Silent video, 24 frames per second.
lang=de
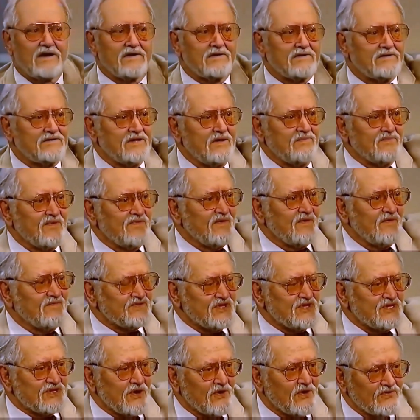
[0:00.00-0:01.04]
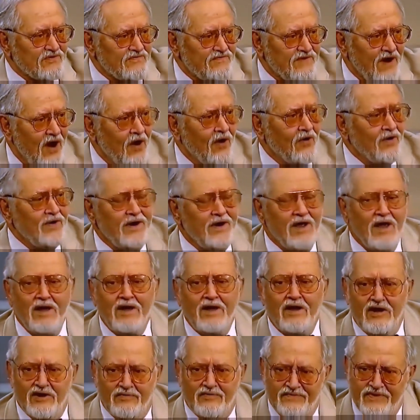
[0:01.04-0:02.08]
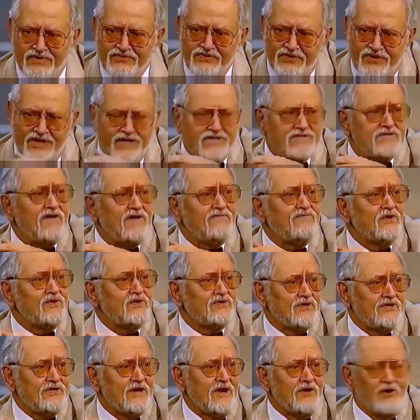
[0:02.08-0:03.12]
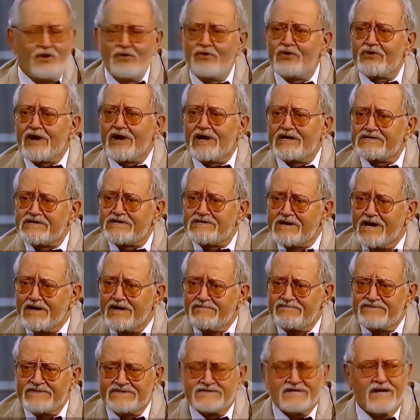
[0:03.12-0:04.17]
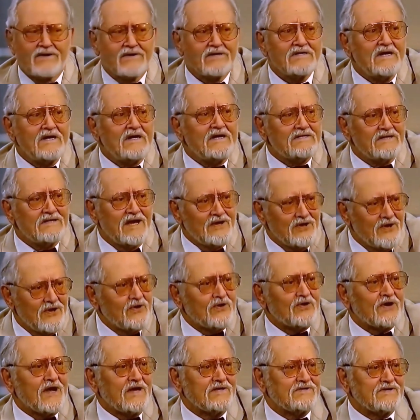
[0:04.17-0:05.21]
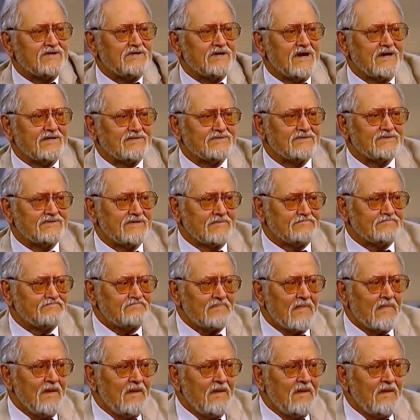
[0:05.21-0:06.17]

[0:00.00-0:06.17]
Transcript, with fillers: hat 57.000 Frauen, ich, wir sind erst seit 40 Jahren, 39 Jahren, Verzeihung, seit 39 Jahren zusammen. Ich